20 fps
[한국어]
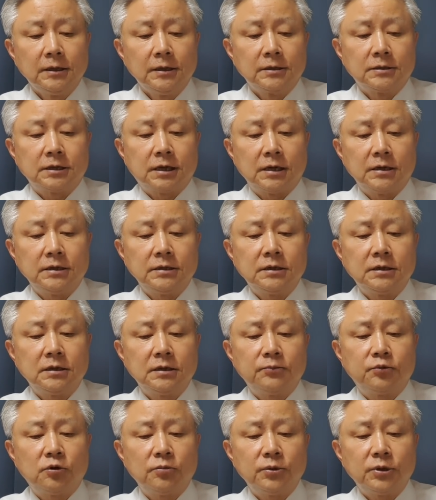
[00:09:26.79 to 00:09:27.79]
자,
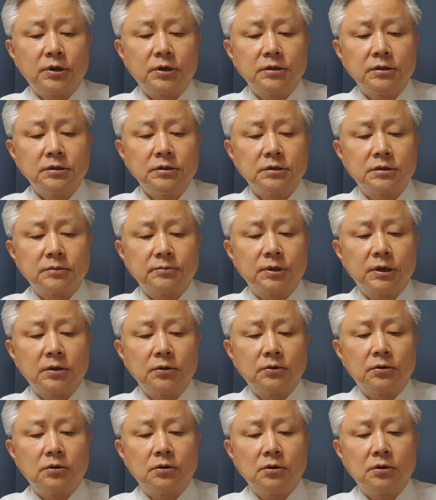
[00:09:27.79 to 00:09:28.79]
이걸 보면
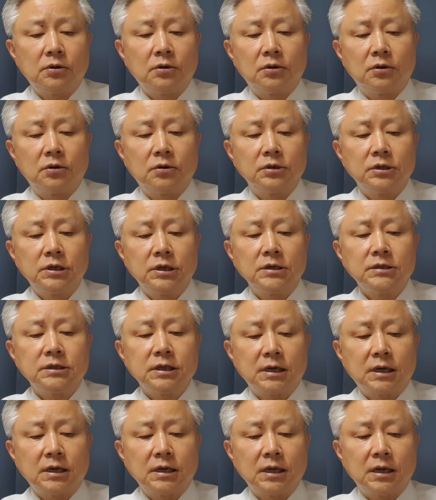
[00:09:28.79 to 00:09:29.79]
정말로 어, 이
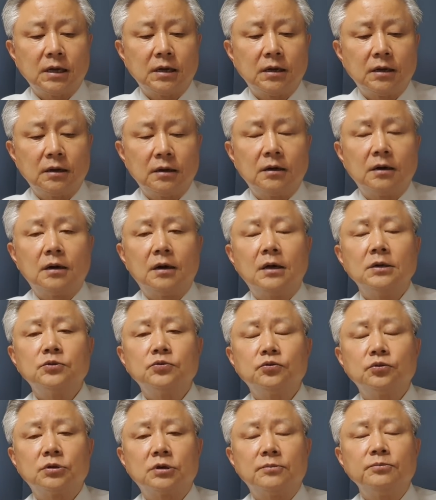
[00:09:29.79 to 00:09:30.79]
형제 간에
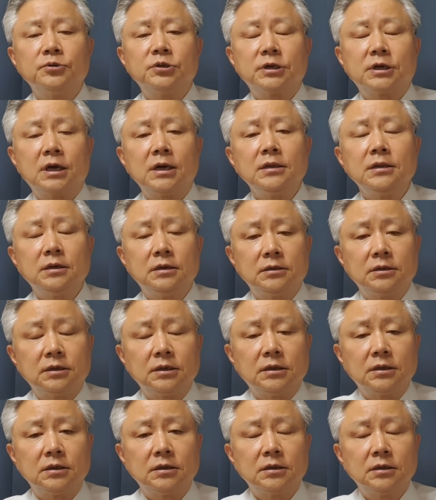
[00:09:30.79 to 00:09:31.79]
아주 끔찍한
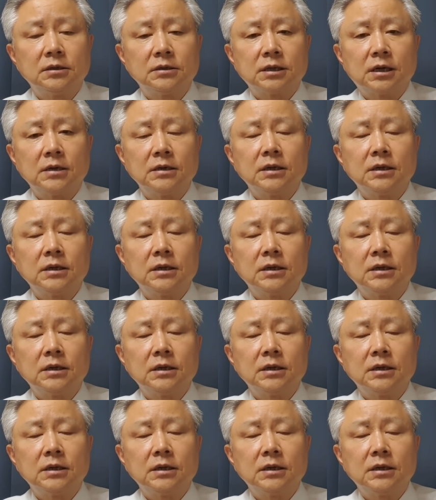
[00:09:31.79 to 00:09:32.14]
일들이 자,